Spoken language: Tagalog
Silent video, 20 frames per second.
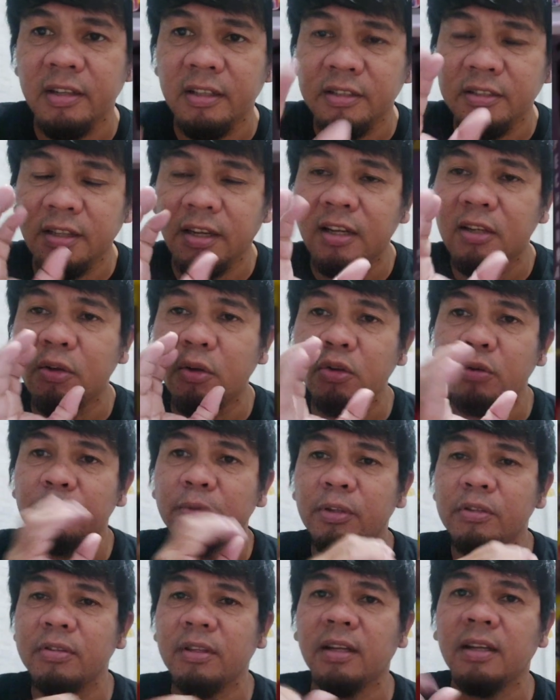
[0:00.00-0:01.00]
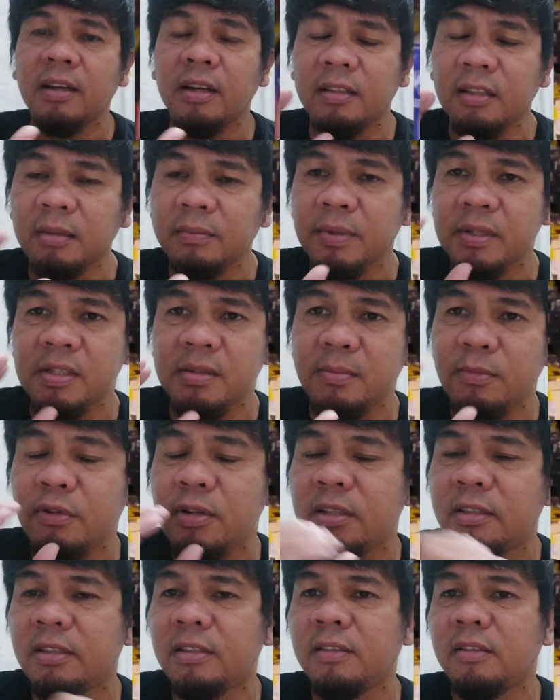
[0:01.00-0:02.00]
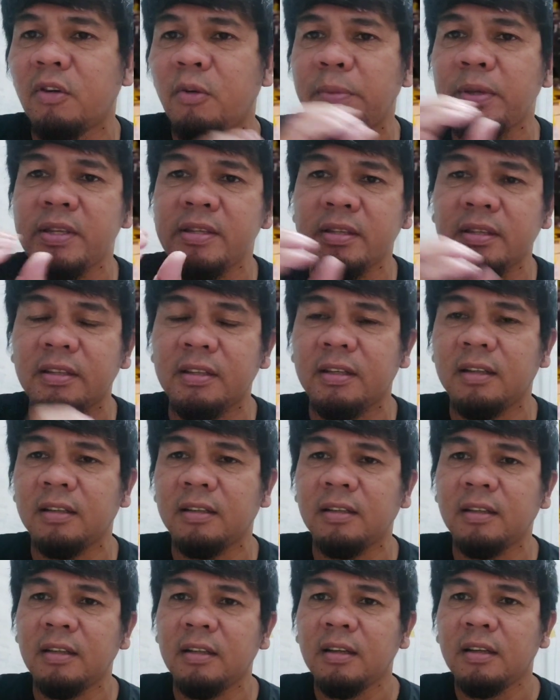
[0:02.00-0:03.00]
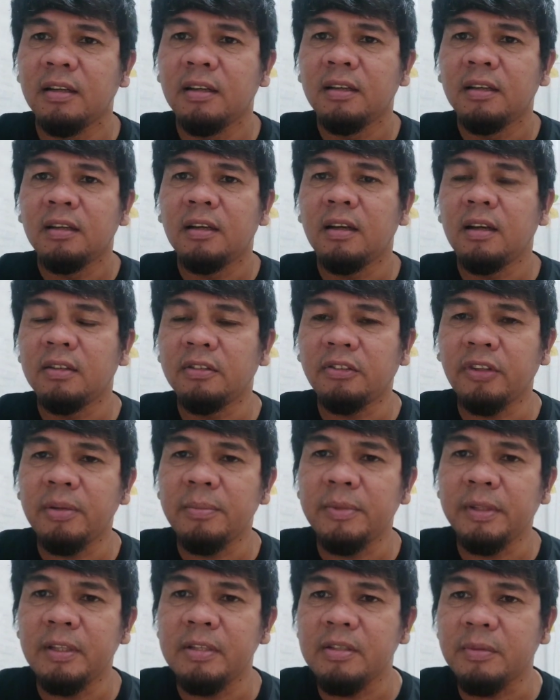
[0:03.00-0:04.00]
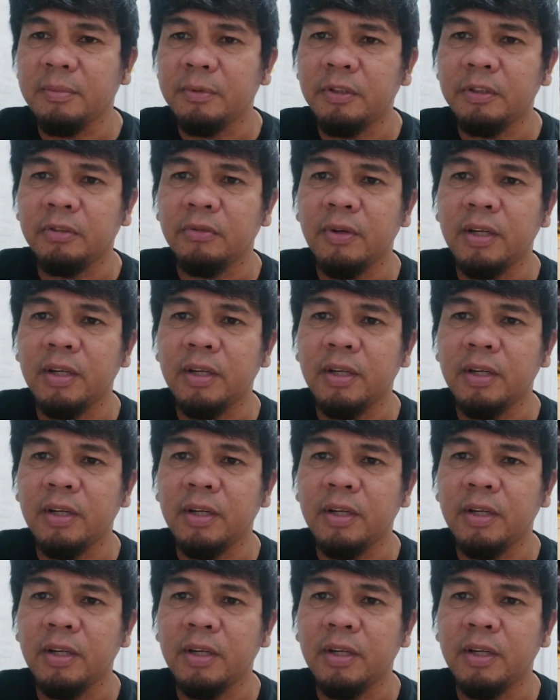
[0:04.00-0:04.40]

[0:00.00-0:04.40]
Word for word: Uh, tsaka Lolo Bron talaga nagpasimula ng opensa ng 3 uh, minutes support